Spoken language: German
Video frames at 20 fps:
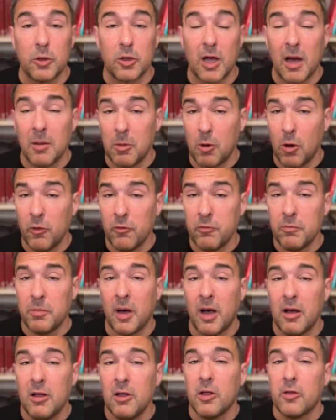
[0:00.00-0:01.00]
Aber
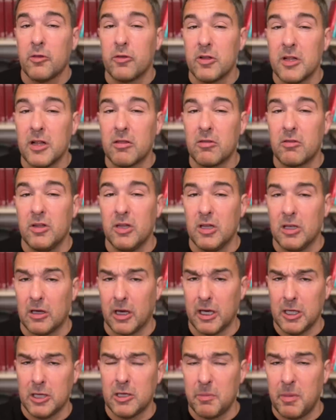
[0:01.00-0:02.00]
offenbar sind jetzt die
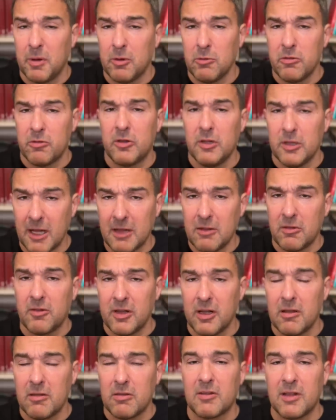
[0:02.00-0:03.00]
Gerichte bei uns die letzte
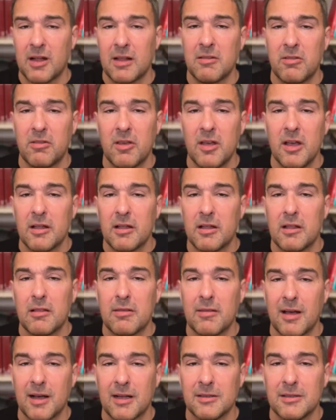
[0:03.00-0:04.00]
Instanz in
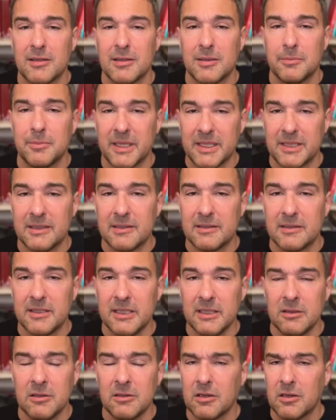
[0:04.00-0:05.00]
Sachen
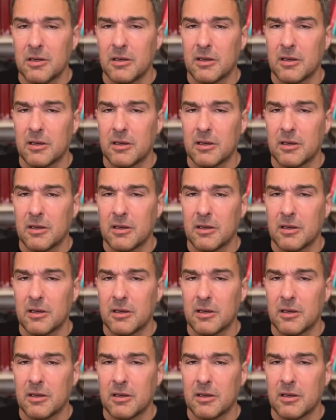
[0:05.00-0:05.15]
Medizin,